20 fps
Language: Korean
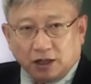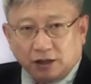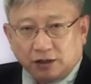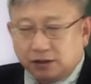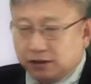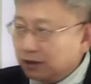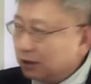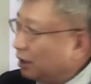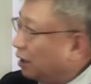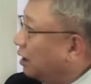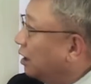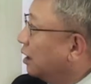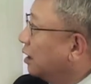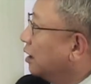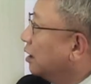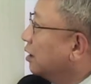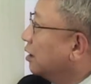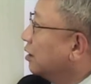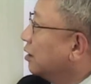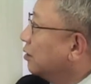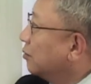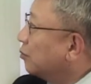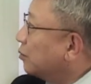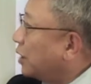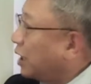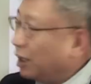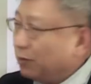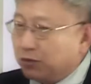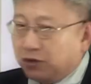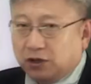하는 게
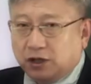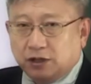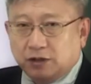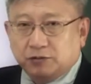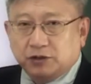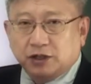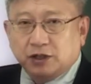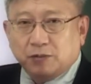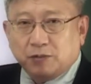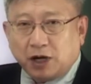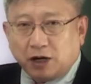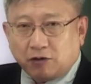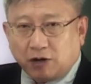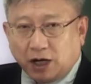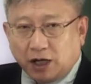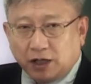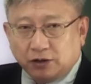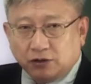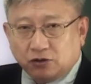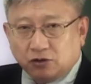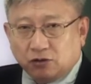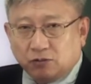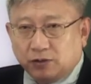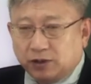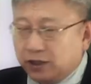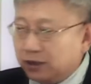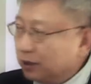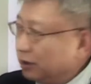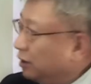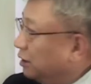바이폴라 림. 이게 바로
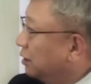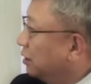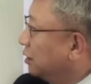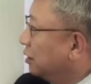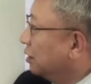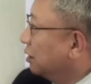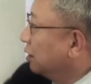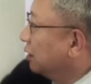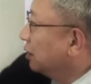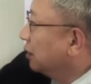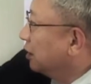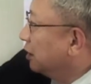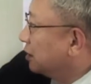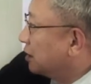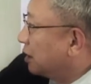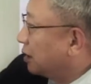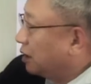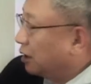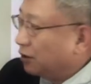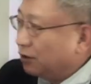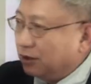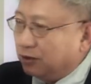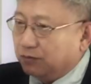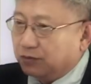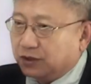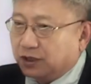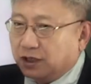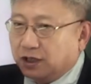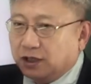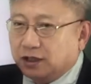아인토벤이
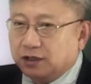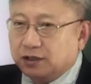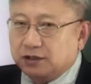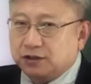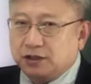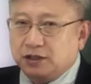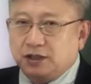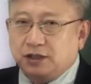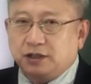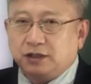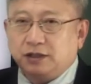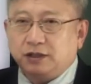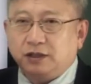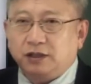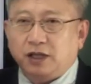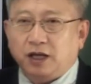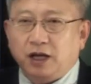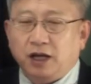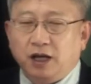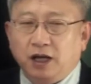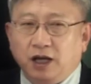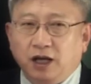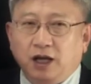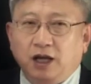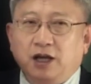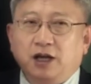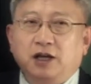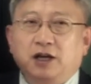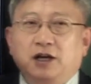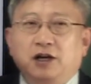삼각형입니다. 그래서 이때
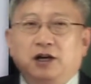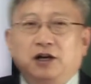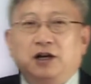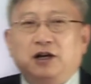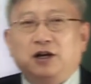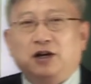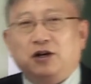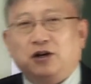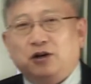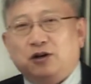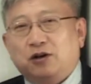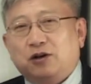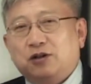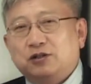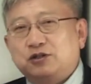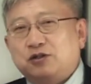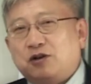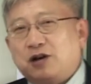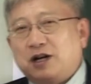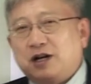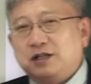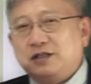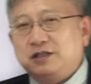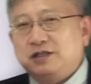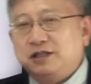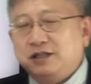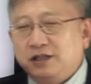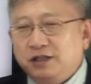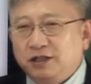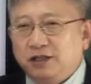저와
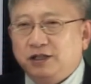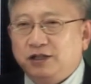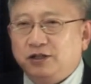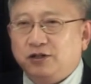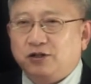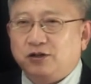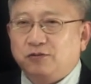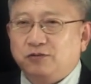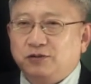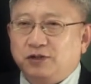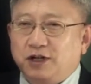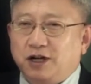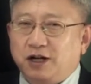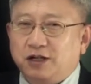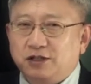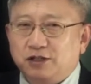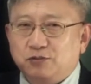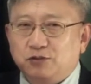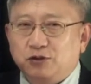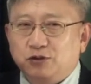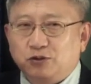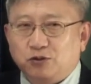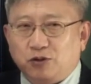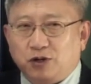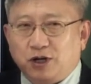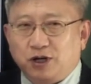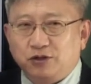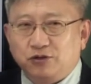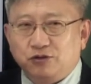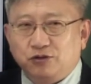같이 여러분들의 학습을
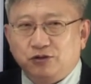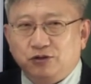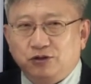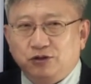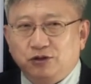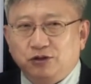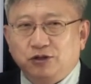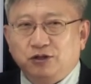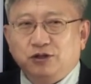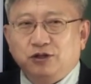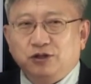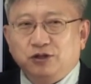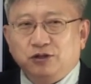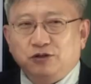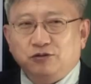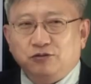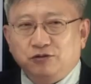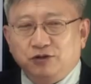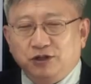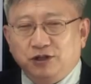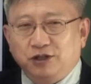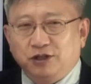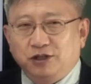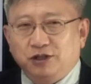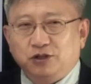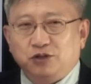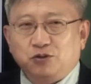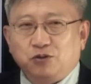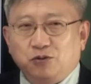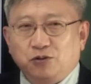도와줄 우리
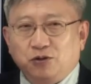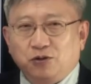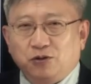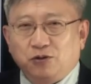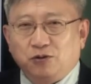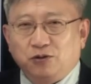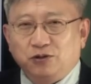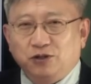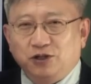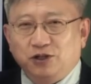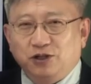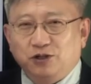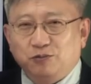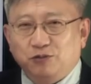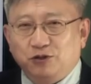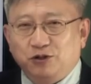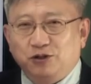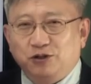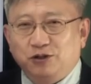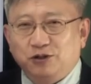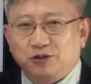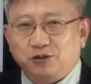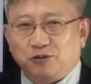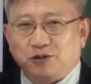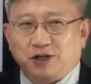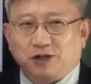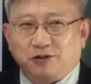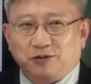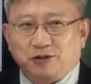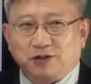조교님을
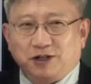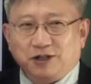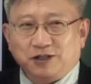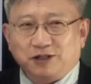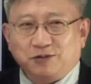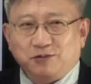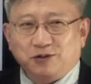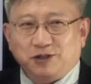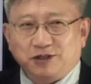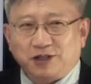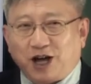소개하도록 하겠습니다.